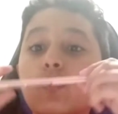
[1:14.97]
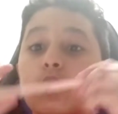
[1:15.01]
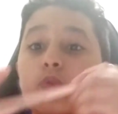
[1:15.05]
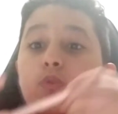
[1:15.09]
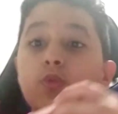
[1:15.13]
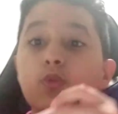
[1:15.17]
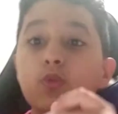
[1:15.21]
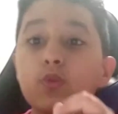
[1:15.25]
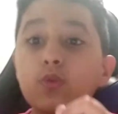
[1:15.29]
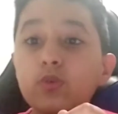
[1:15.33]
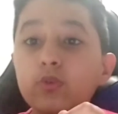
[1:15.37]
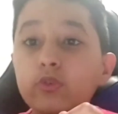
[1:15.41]

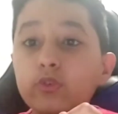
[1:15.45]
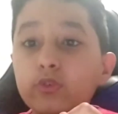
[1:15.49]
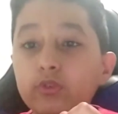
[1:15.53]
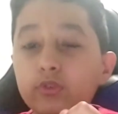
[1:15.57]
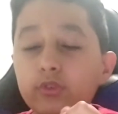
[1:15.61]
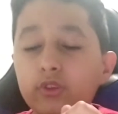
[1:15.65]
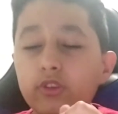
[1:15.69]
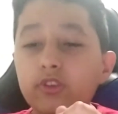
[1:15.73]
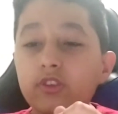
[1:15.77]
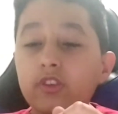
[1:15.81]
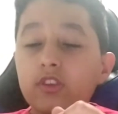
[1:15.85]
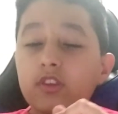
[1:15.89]

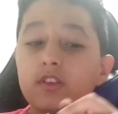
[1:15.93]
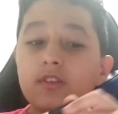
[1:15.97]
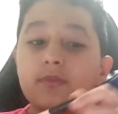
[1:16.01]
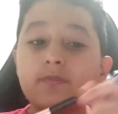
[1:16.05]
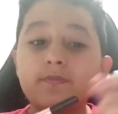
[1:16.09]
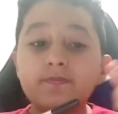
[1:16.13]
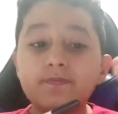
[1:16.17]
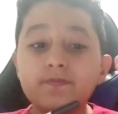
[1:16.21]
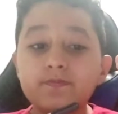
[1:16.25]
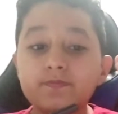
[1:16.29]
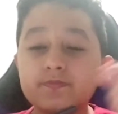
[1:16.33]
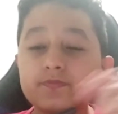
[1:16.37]
os,
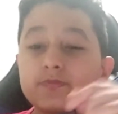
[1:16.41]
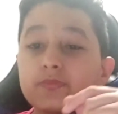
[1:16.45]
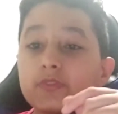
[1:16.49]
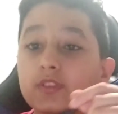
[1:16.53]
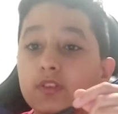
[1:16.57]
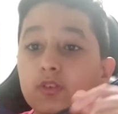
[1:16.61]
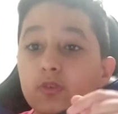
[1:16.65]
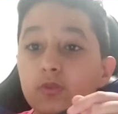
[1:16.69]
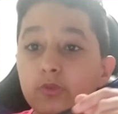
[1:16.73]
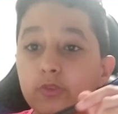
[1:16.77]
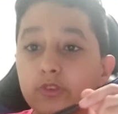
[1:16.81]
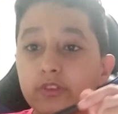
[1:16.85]

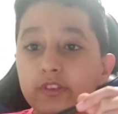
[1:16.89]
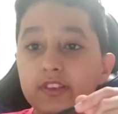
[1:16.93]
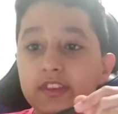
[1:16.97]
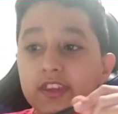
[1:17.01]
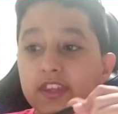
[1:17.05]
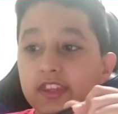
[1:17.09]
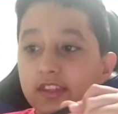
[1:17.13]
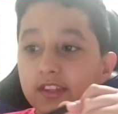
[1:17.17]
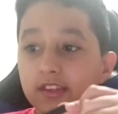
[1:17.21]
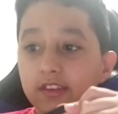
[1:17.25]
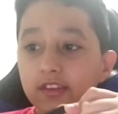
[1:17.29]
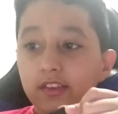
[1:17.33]
os
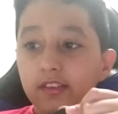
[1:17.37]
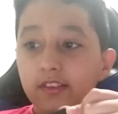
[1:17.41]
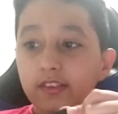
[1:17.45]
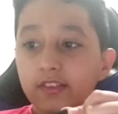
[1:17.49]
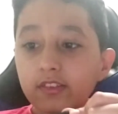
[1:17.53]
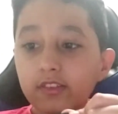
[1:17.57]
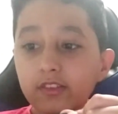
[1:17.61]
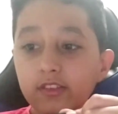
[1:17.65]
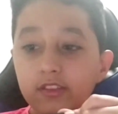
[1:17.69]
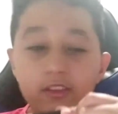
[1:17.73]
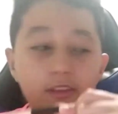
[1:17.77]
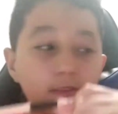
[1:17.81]

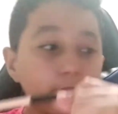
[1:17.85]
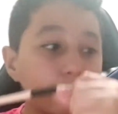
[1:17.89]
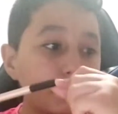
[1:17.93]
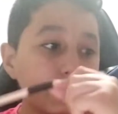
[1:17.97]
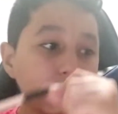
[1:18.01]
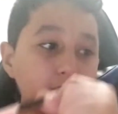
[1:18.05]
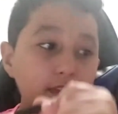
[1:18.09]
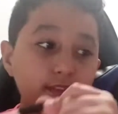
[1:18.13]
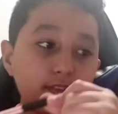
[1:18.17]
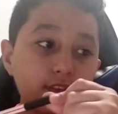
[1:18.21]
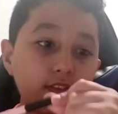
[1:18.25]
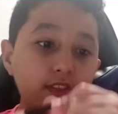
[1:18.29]
links e
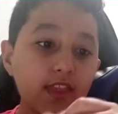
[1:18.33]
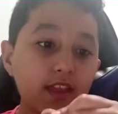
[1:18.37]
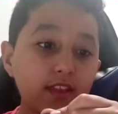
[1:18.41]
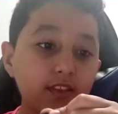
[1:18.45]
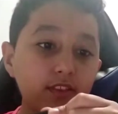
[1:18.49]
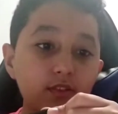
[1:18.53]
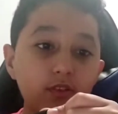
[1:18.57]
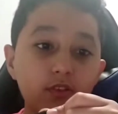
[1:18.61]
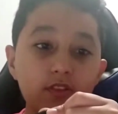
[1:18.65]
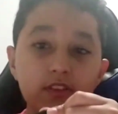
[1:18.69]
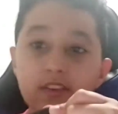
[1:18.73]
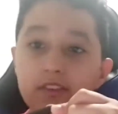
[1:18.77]
preços
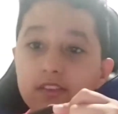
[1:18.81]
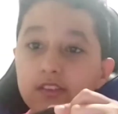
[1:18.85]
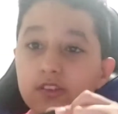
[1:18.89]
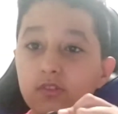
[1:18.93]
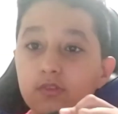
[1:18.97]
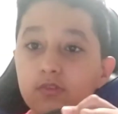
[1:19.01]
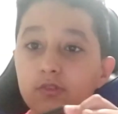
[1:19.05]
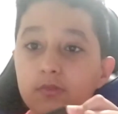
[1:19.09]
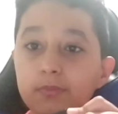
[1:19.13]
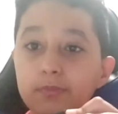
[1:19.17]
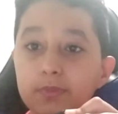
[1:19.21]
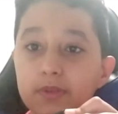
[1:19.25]
das coisas que
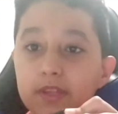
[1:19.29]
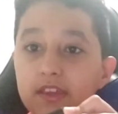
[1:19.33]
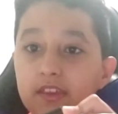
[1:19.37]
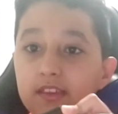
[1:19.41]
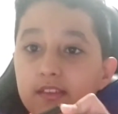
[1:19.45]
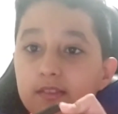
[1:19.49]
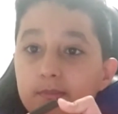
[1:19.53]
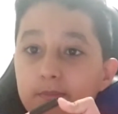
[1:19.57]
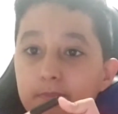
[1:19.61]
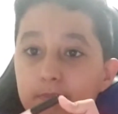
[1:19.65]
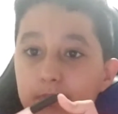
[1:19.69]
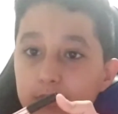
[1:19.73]
eu
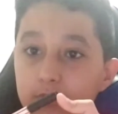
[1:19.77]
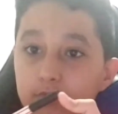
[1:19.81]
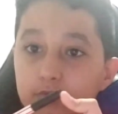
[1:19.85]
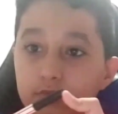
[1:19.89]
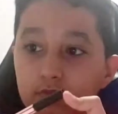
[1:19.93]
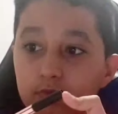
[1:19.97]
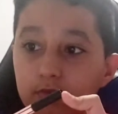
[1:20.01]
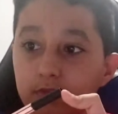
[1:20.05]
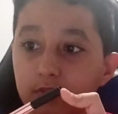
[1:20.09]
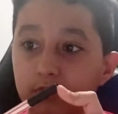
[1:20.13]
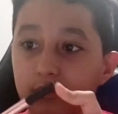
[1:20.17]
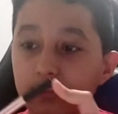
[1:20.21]
comprei pelo
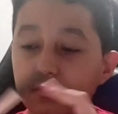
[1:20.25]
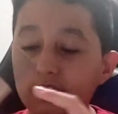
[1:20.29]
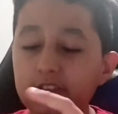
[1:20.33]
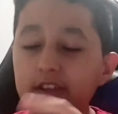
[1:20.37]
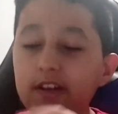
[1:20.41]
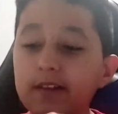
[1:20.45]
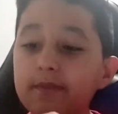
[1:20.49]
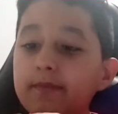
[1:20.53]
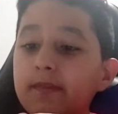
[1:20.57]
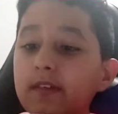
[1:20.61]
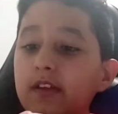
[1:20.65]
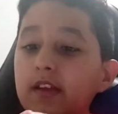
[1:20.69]
curso,
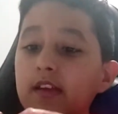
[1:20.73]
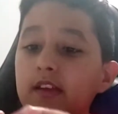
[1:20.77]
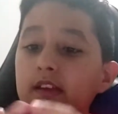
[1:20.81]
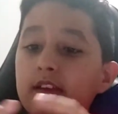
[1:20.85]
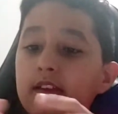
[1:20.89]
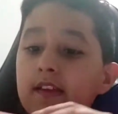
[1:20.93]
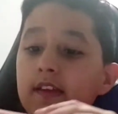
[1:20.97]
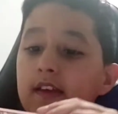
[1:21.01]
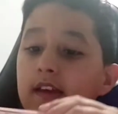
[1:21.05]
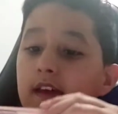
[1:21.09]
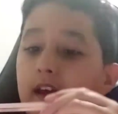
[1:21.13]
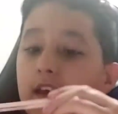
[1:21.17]
tá?
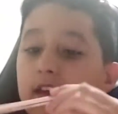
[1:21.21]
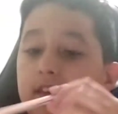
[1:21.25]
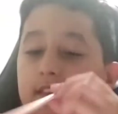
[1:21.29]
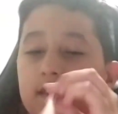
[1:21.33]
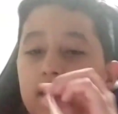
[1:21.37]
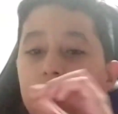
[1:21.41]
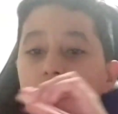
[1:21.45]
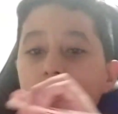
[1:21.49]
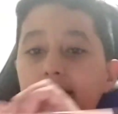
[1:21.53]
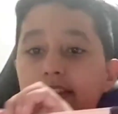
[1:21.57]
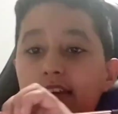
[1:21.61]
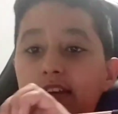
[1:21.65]
Aí
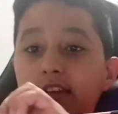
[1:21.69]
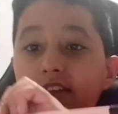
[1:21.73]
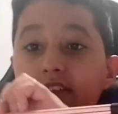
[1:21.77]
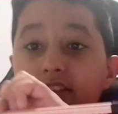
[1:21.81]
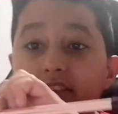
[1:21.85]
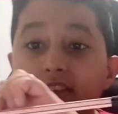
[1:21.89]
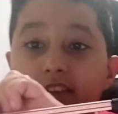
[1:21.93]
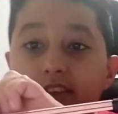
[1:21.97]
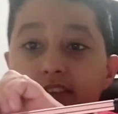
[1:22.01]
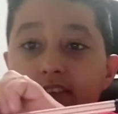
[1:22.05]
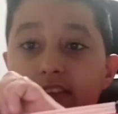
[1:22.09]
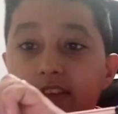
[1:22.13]
tem essa
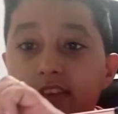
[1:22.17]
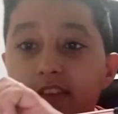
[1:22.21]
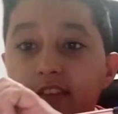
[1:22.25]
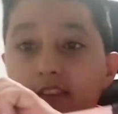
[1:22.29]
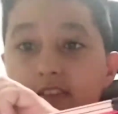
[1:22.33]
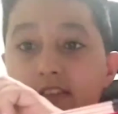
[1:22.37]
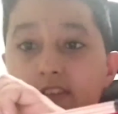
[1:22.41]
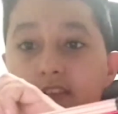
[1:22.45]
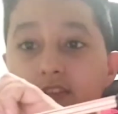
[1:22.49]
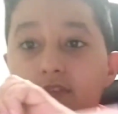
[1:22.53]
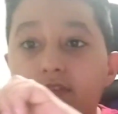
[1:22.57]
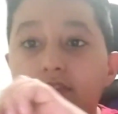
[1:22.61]
caneta
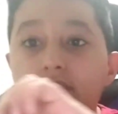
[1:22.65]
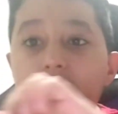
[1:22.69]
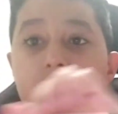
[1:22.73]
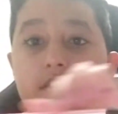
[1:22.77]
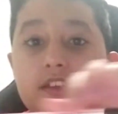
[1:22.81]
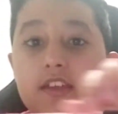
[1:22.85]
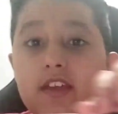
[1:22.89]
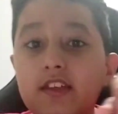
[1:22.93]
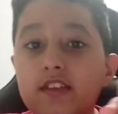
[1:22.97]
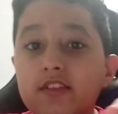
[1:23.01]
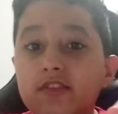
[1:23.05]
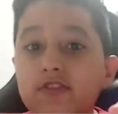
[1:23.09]
aqui que eu
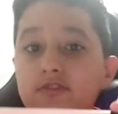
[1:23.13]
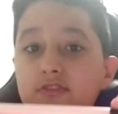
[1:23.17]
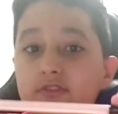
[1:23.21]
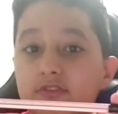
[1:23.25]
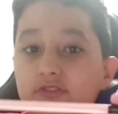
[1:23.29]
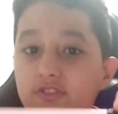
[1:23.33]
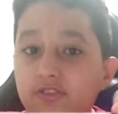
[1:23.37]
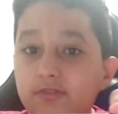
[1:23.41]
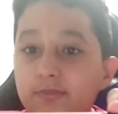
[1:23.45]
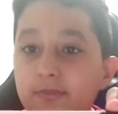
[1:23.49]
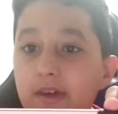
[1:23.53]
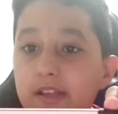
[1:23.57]
ganhei
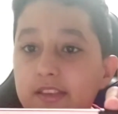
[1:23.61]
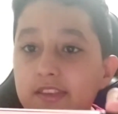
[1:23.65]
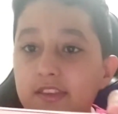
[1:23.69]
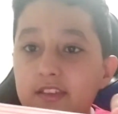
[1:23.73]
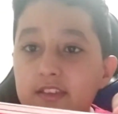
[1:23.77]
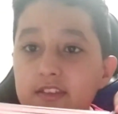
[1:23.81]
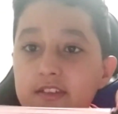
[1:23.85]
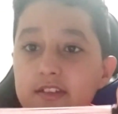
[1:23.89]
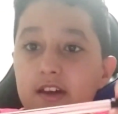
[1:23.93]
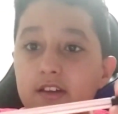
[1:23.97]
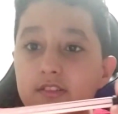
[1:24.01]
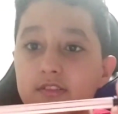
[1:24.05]
de
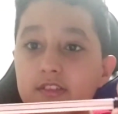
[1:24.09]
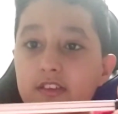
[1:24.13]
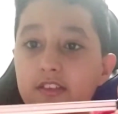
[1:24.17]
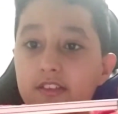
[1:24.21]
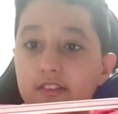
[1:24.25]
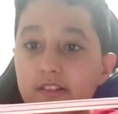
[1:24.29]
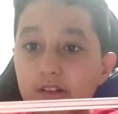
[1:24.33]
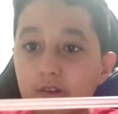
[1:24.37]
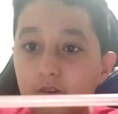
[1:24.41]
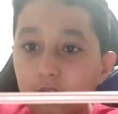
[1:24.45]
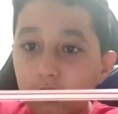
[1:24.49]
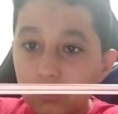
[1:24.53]
material da
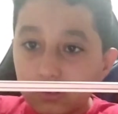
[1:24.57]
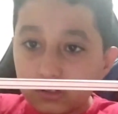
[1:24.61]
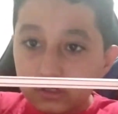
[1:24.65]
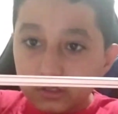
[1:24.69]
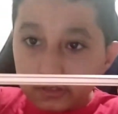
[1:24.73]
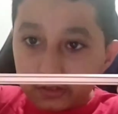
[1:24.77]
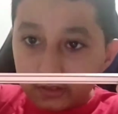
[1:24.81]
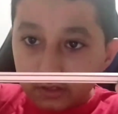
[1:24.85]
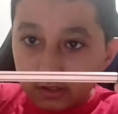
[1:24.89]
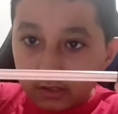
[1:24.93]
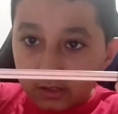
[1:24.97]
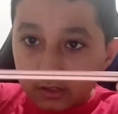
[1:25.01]

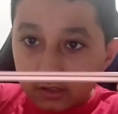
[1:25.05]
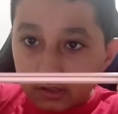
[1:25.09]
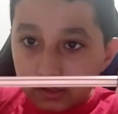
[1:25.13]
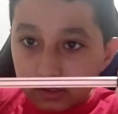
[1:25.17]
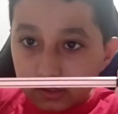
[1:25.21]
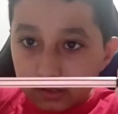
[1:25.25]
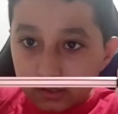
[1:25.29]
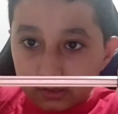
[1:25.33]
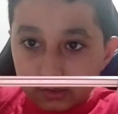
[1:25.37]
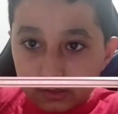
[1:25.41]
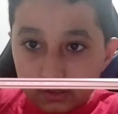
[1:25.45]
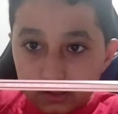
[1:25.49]
escola,
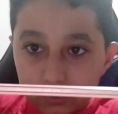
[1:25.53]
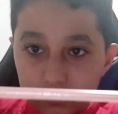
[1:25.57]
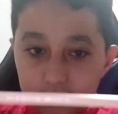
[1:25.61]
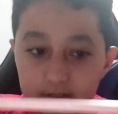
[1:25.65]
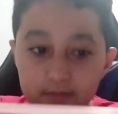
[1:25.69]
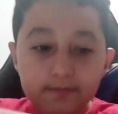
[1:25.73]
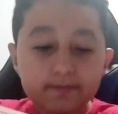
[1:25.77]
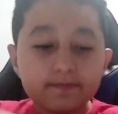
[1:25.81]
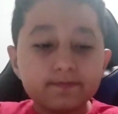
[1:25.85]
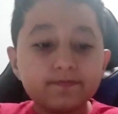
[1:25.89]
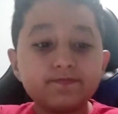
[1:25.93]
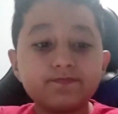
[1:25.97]

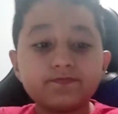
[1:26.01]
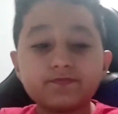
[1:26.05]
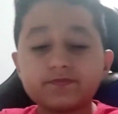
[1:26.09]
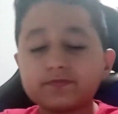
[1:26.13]
aqui.